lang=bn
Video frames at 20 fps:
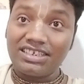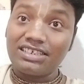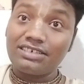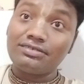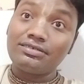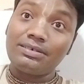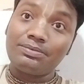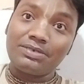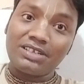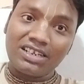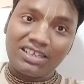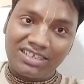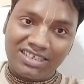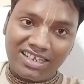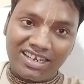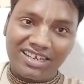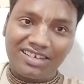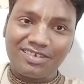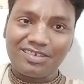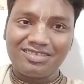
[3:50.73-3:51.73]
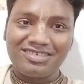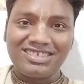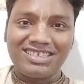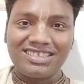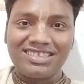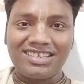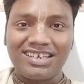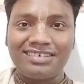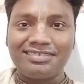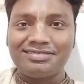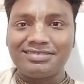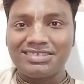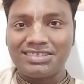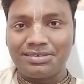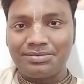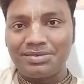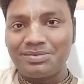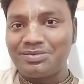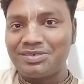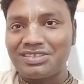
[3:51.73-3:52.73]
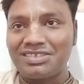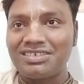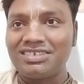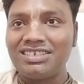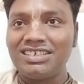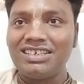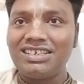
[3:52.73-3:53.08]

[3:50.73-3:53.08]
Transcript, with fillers: এটাও আপনারা জানেন রথযাত্রার উৎসবের মতো